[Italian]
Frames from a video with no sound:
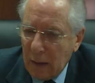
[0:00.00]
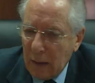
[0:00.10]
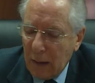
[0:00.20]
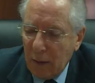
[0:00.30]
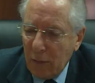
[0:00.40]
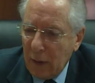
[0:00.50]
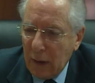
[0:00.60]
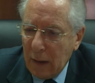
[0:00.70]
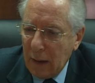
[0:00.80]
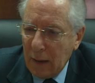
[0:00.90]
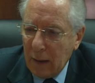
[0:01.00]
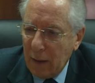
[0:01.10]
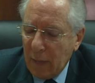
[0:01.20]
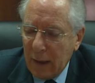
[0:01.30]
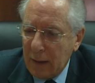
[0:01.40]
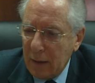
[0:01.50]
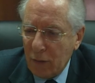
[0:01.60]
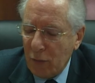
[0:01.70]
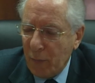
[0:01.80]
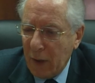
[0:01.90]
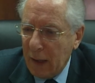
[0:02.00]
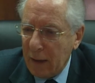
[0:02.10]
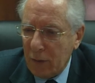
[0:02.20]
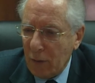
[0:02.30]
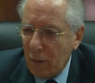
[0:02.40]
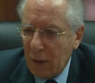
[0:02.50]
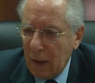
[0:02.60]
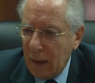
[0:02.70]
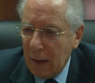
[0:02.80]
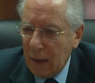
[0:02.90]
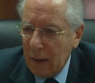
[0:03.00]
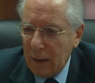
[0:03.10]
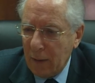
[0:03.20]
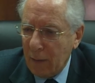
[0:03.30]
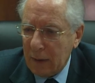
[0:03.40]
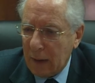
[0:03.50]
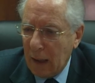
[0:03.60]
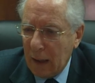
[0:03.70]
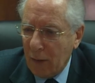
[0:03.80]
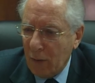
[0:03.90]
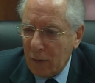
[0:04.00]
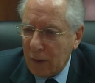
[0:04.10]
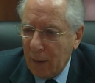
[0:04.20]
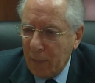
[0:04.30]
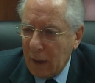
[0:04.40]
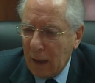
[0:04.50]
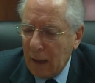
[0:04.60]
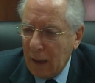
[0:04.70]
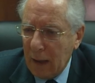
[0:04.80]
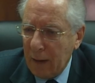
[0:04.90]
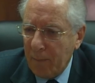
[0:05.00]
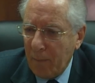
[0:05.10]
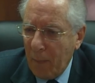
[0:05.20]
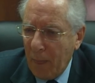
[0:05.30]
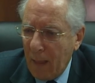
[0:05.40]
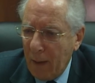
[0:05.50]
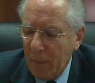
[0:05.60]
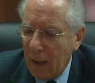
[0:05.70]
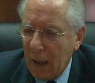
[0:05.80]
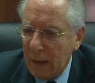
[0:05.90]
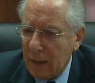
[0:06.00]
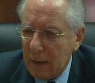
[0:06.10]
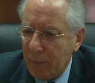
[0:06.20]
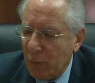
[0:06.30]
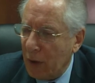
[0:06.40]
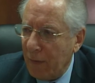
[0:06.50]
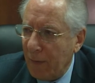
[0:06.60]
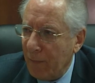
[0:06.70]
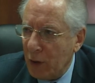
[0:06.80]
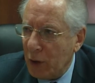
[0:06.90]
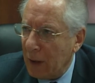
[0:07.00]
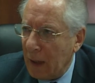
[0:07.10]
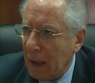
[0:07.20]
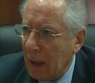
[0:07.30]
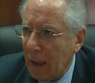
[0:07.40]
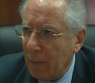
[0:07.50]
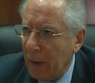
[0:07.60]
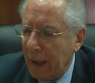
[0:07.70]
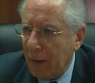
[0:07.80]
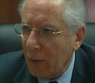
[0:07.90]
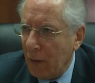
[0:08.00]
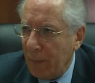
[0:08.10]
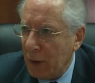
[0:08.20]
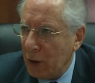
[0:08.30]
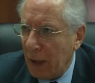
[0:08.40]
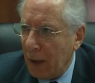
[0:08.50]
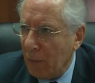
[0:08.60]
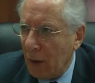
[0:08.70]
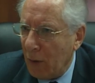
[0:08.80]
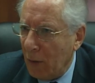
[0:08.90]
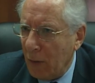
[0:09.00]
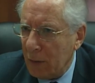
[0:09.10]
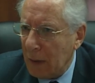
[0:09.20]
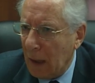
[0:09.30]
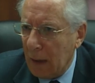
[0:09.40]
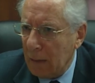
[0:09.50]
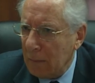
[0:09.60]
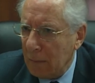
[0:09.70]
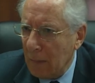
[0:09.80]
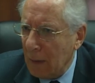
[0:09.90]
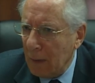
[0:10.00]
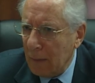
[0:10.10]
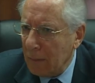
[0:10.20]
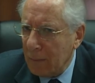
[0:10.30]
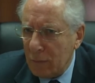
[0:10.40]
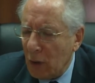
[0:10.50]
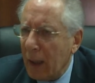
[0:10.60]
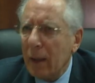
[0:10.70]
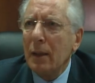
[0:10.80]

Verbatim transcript: e lui rimase sorpreso che, di questa cosa perché mi chiese se poteva invece andare in albergo a mangiare qualcosa. Cioè,